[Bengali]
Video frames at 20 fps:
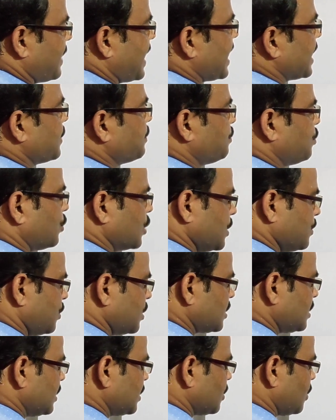মান
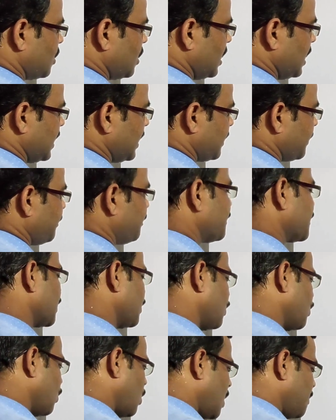পরিবর্তিত হলে
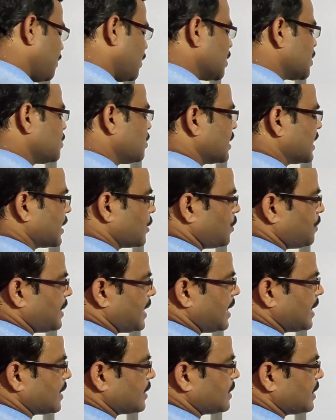অপরজনেরও
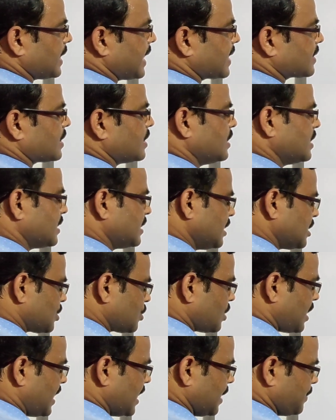মান একটা
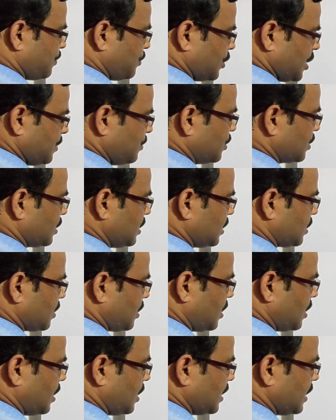নির্দিষ্ট হারে পরিবর্তিত
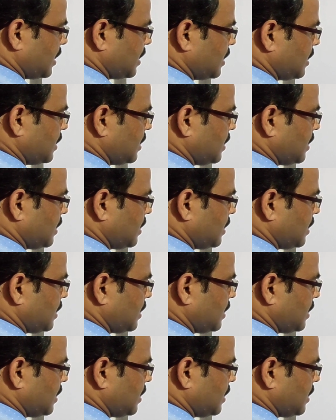হয়